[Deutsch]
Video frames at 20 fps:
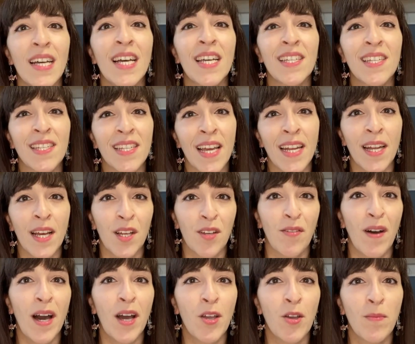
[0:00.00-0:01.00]
Es ist ein
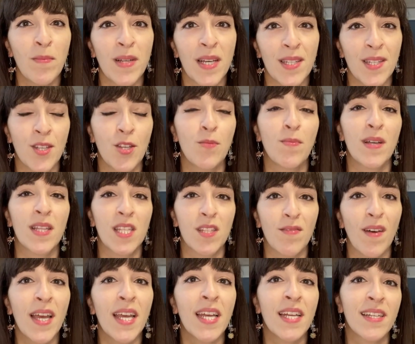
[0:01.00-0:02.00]
Aquarium, das sich über
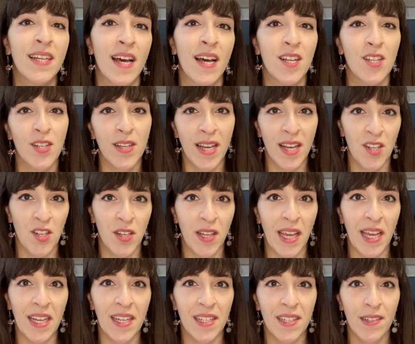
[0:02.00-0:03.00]
zwei Etagen
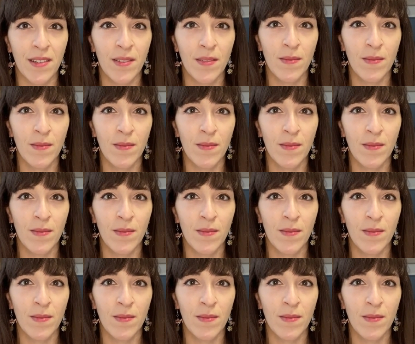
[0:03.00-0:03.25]
erstreckt.